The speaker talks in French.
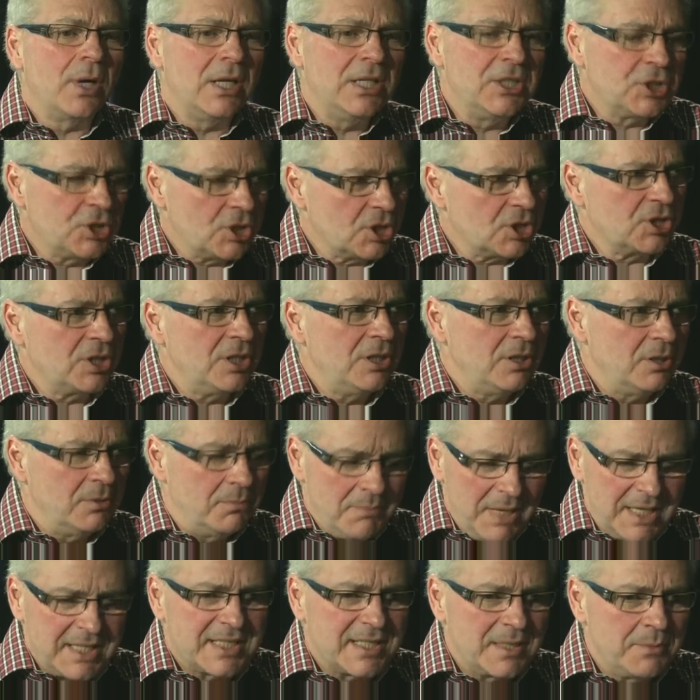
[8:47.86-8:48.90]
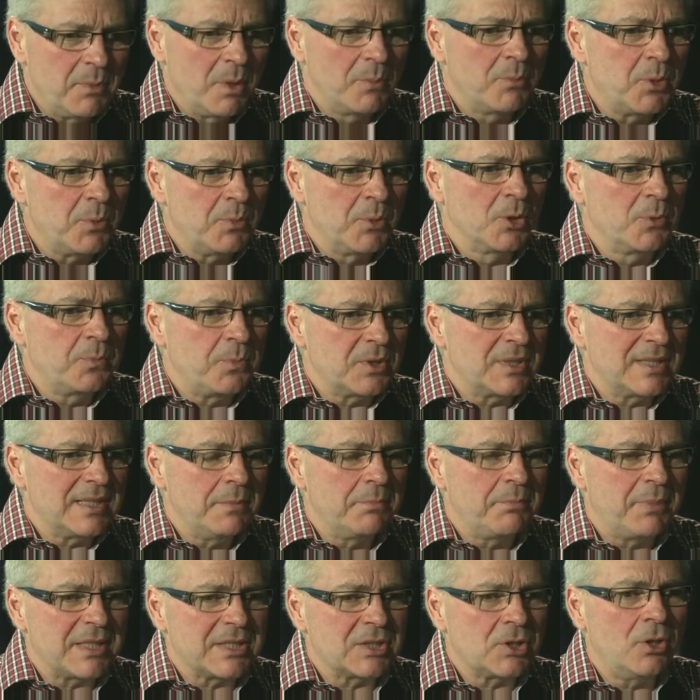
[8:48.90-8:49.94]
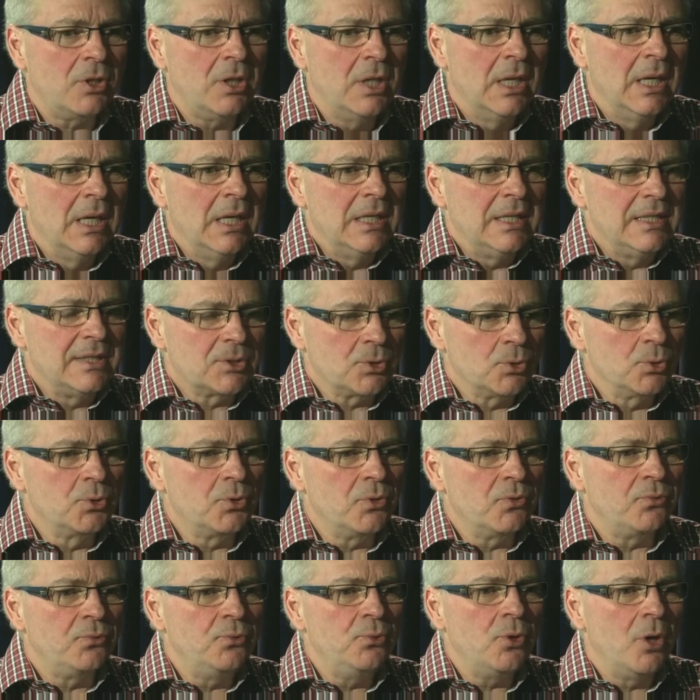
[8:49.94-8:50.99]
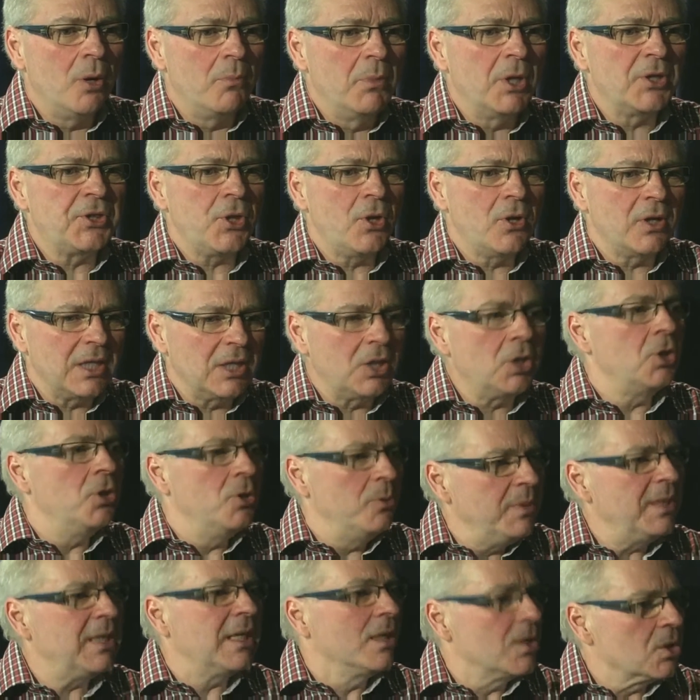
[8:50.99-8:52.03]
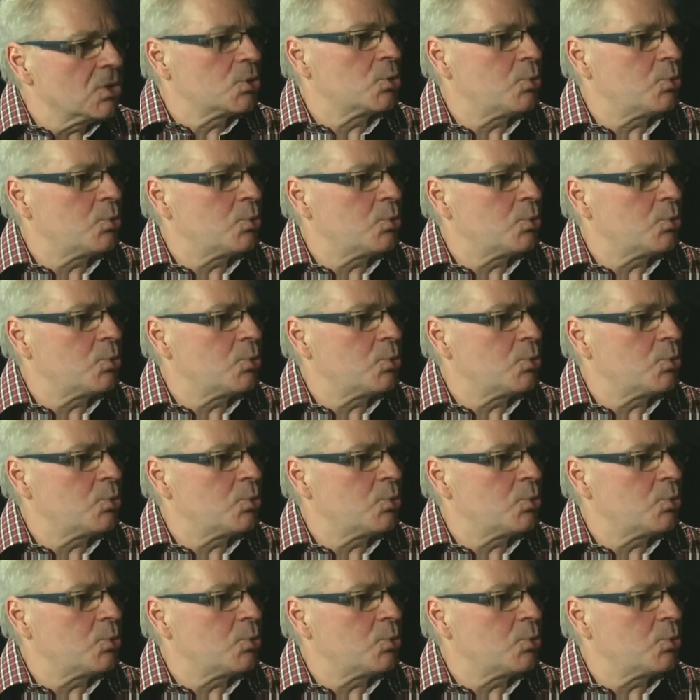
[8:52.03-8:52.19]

pour aller chercher le maximum de monde possible parce qu'ils sont devenus un moteur économique